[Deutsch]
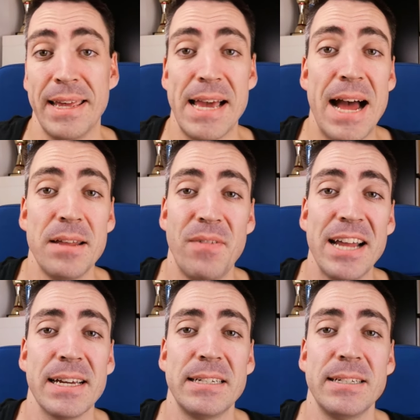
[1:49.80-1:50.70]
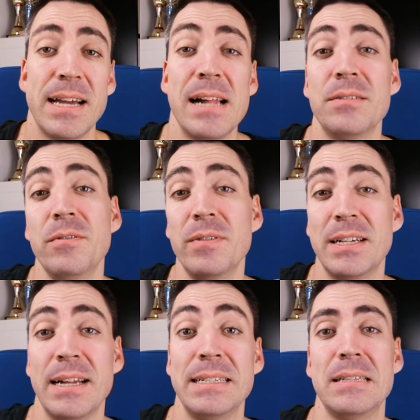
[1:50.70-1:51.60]
ja, alle weiteren Details, wie
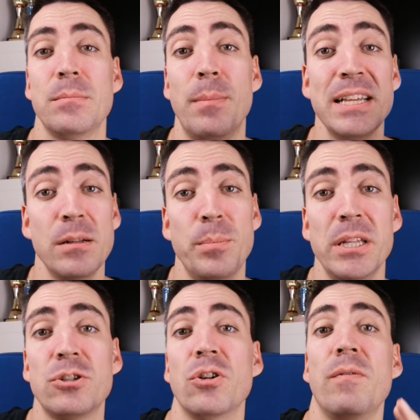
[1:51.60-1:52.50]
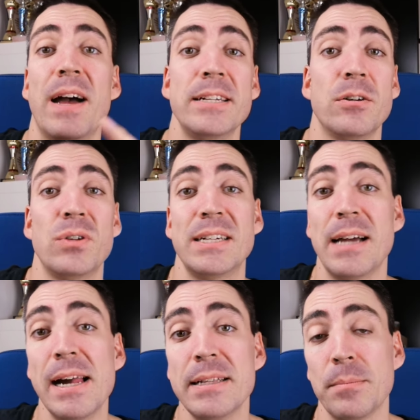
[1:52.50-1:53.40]
wir dann diesen Muscle Beach noch weiter
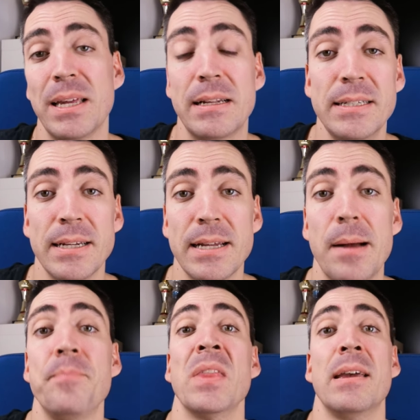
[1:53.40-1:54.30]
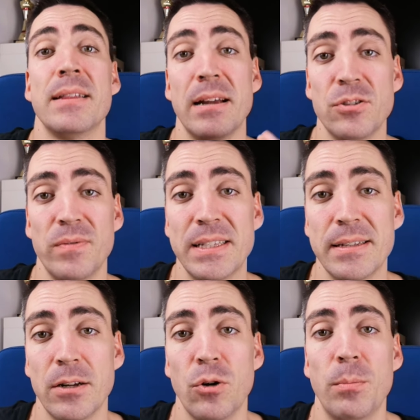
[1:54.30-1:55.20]
unterteilt haben, gegliedert haben. Dazu wird
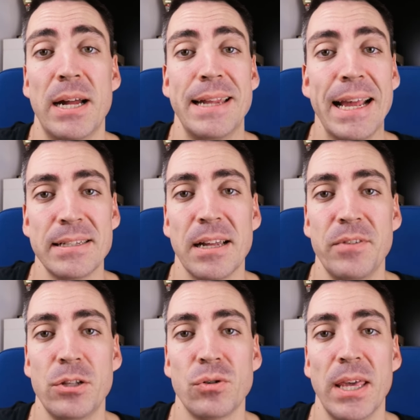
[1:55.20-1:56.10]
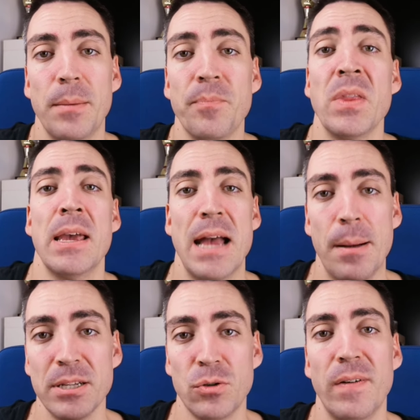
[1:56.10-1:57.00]
es dann nochmal ein extra Video geben.
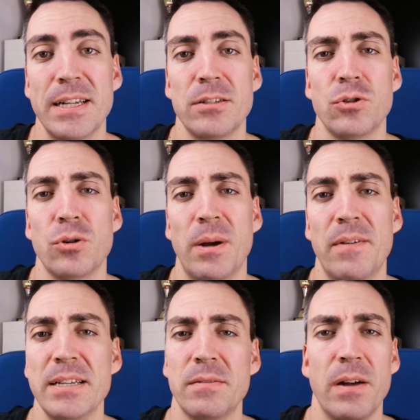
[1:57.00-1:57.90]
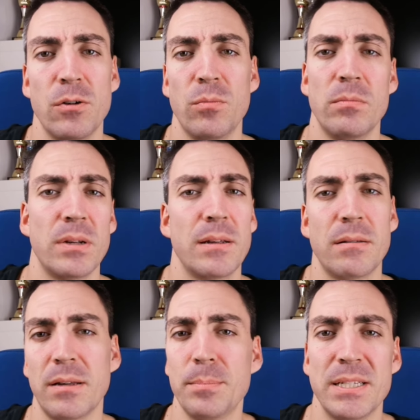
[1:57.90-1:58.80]
Aber soweit, dass du schon mal weißt, warum
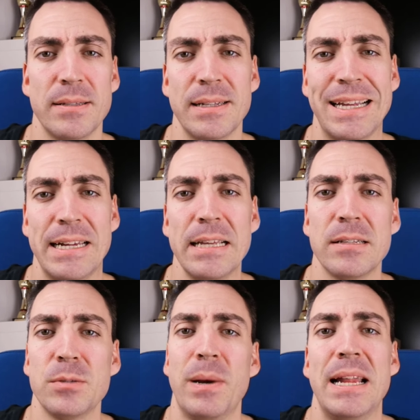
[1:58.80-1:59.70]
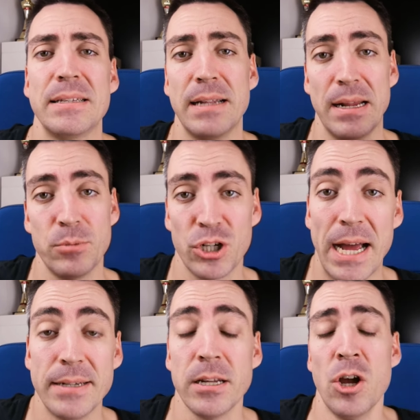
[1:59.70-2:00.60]
gibt es jetzt einen Gedächtnispalast an einem
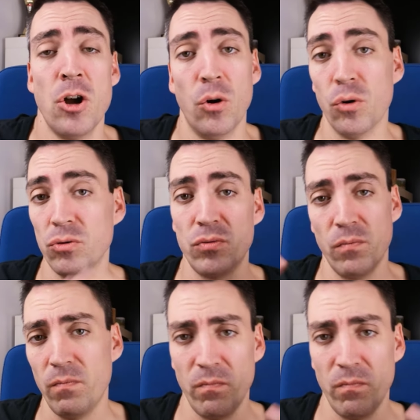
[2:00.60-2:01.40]
Strand und